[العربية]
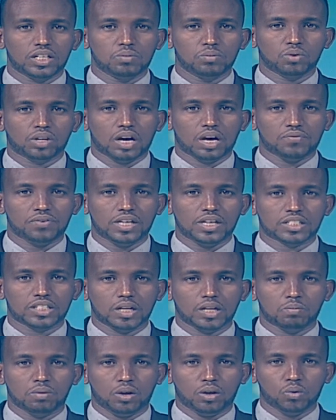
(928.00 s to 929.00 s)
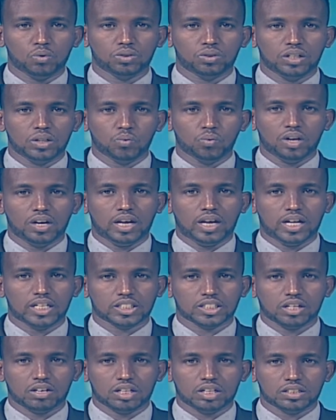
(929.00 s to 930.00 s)
في إطار مكافحة البعوض
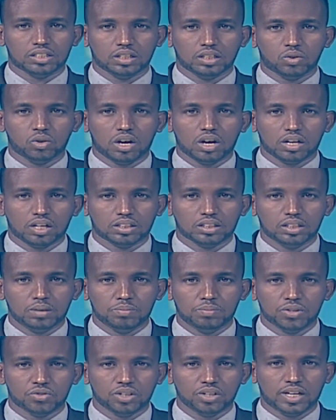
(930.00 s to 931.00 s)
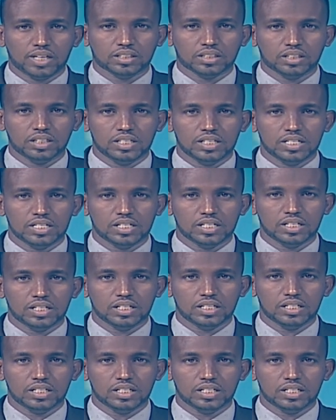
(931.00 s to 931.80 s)
والحشرات الضارة بصحة